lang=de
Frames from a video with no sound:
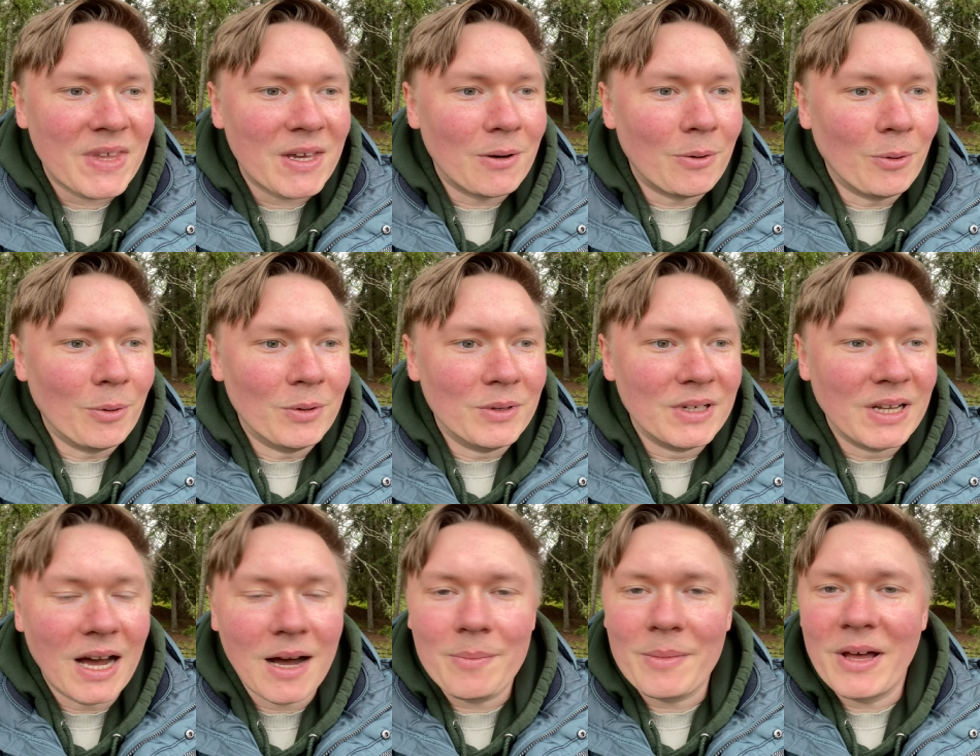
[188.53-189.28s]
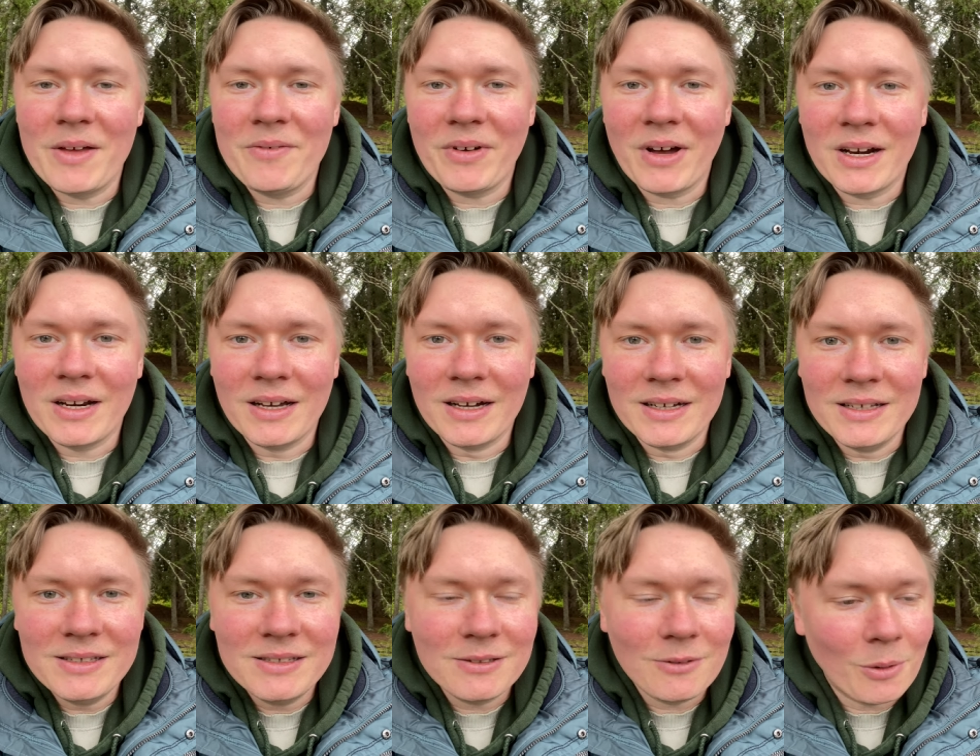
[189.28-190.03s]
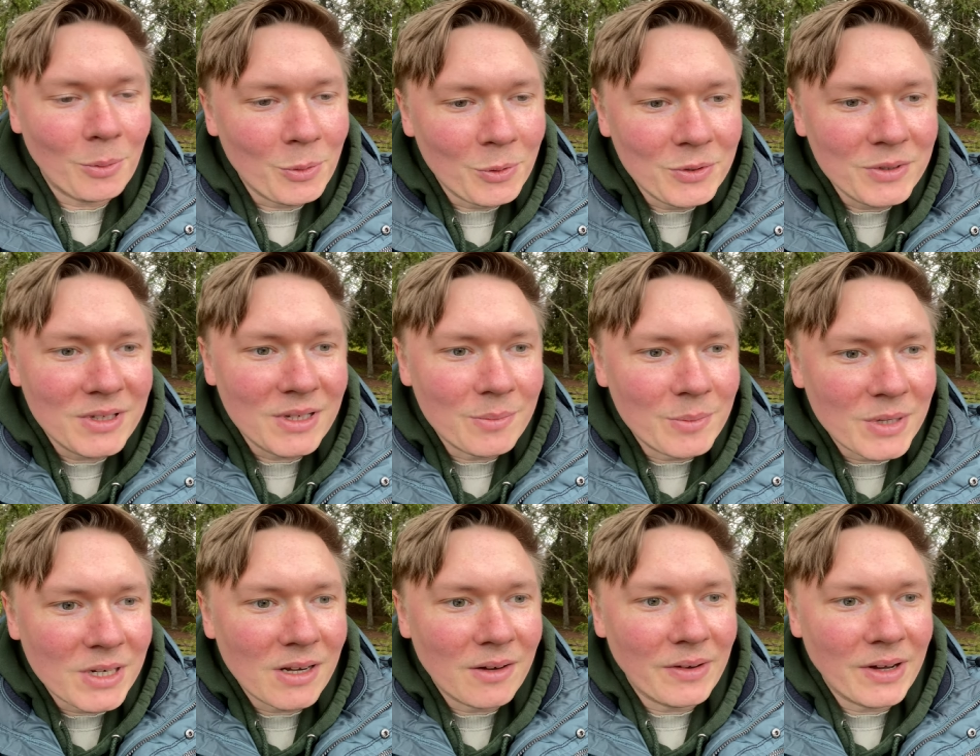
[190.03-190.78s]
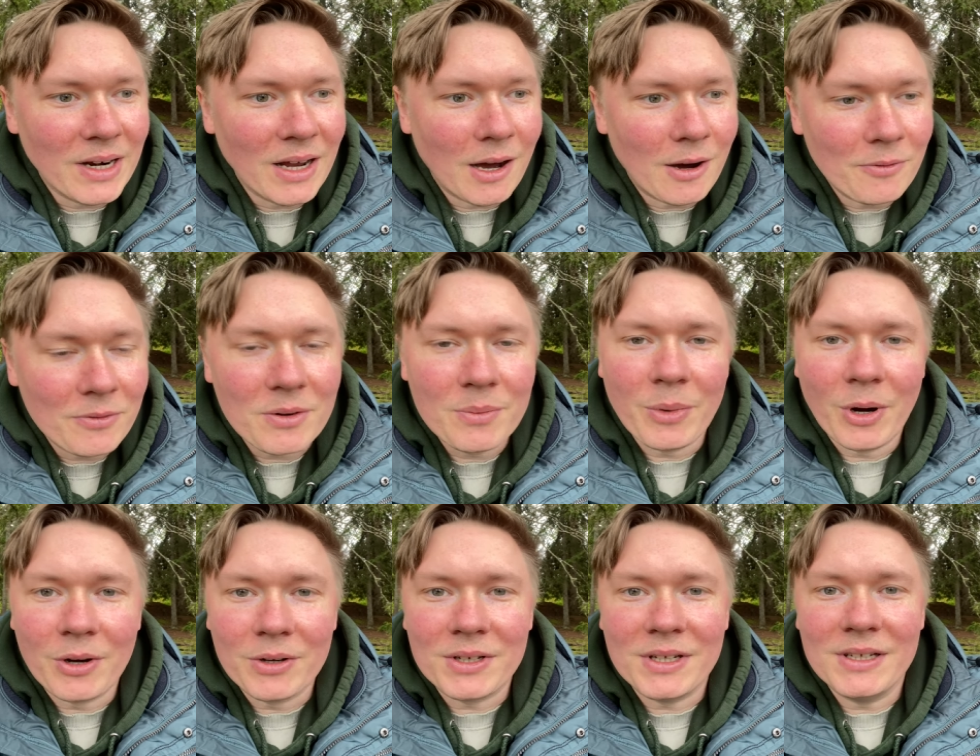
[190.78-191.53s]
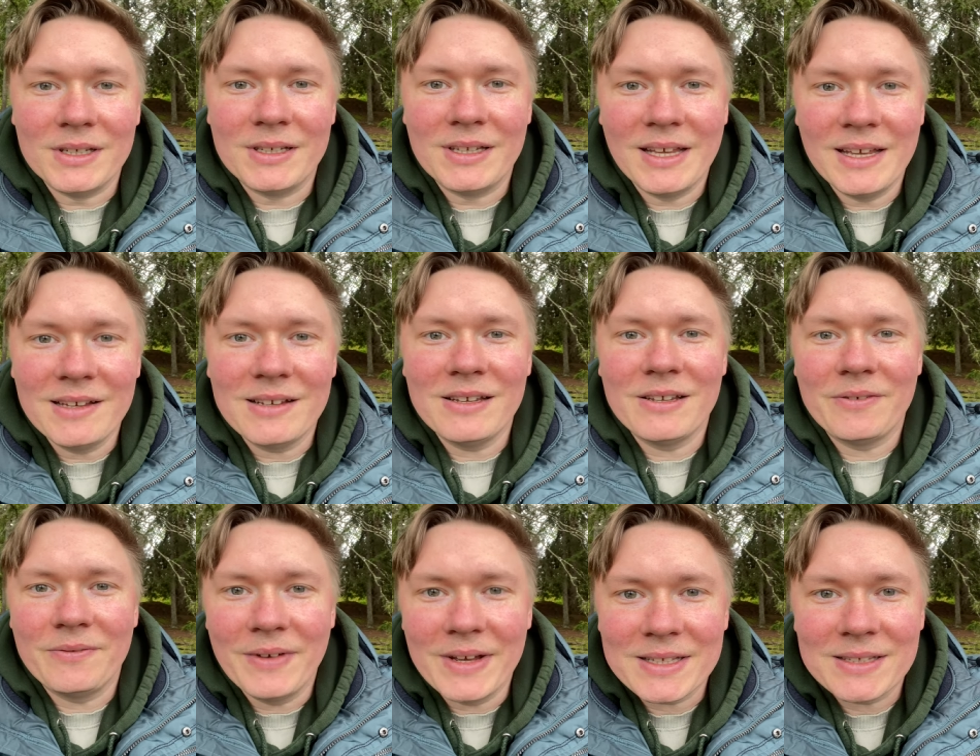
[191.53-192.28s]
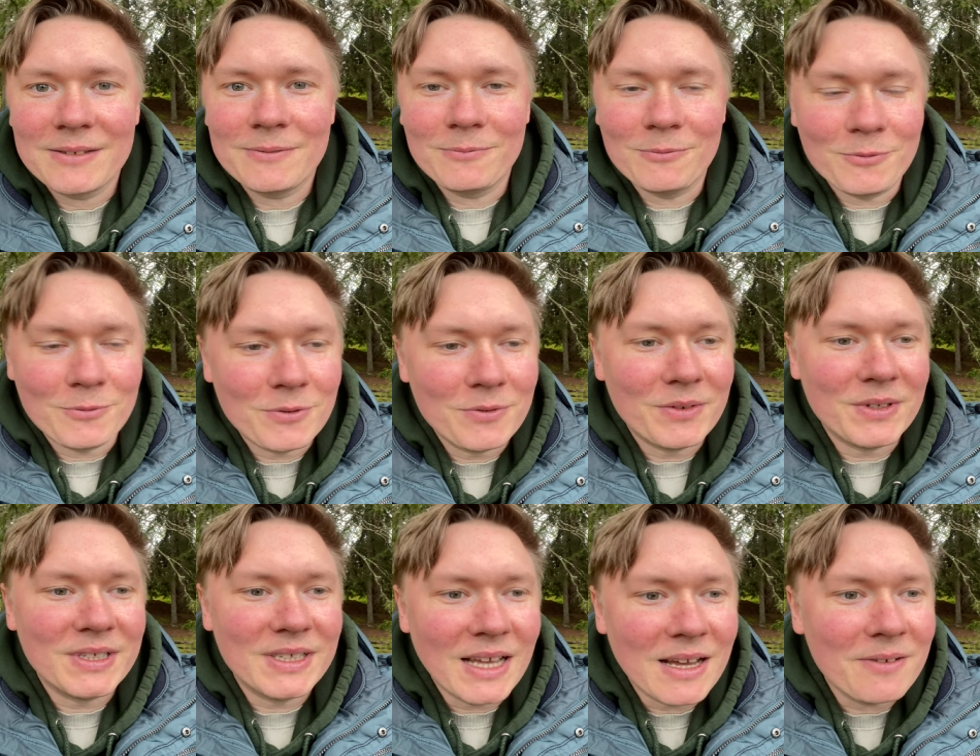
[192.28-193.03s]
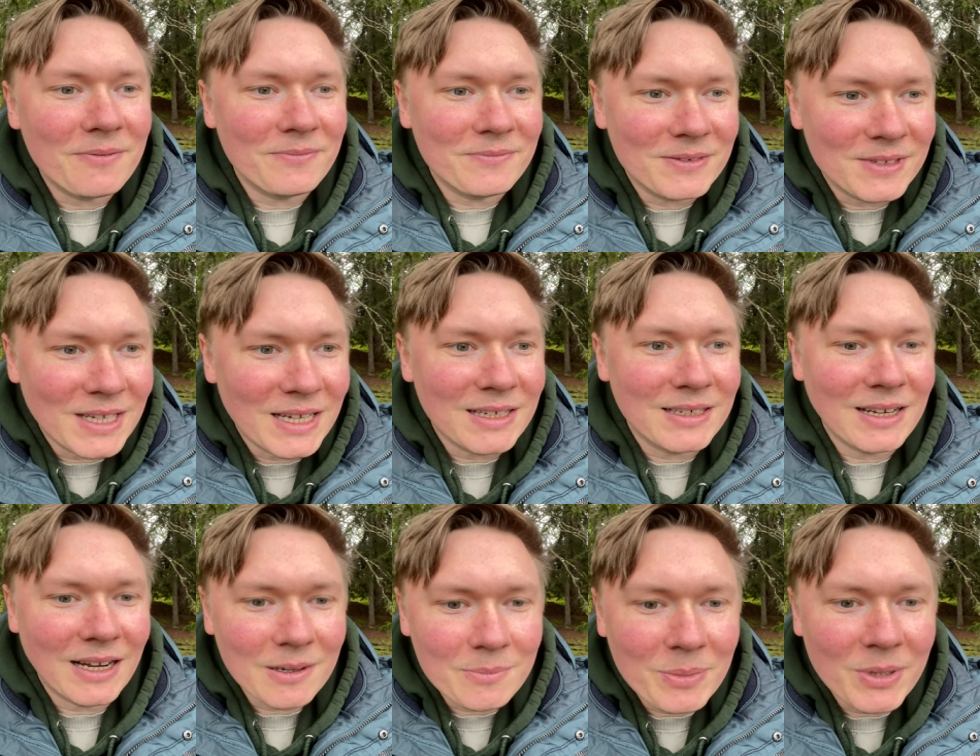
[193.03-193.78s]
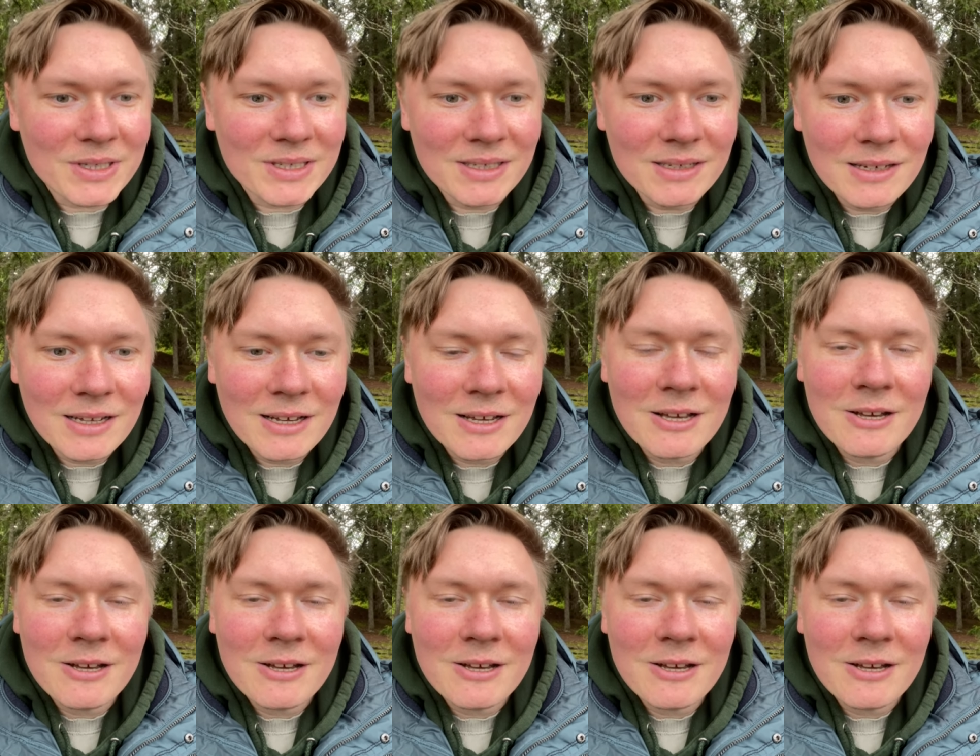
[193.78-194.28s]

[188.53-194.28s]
und haben einfach eine riesen Community mittlerweile aufgebaut, die täglich wächst, wofür wir sehr, sehr dankbar sind